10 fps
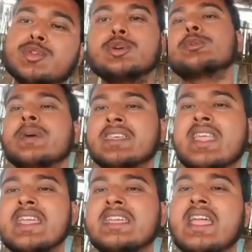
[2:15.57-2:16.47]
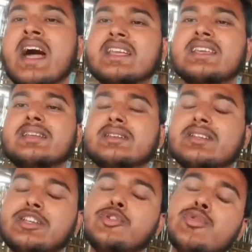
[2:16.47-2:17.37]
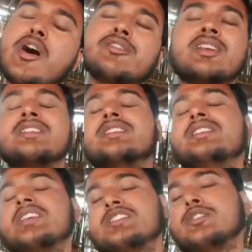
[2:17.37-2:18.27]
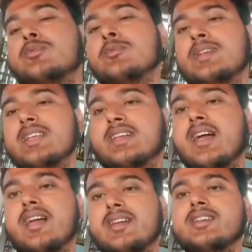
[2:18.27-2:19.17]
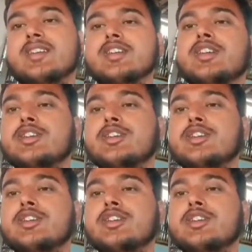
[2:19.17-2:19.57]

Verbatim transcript: मजदूर बनना ही यहाँ के युवाओं के नसीबों में लिखा है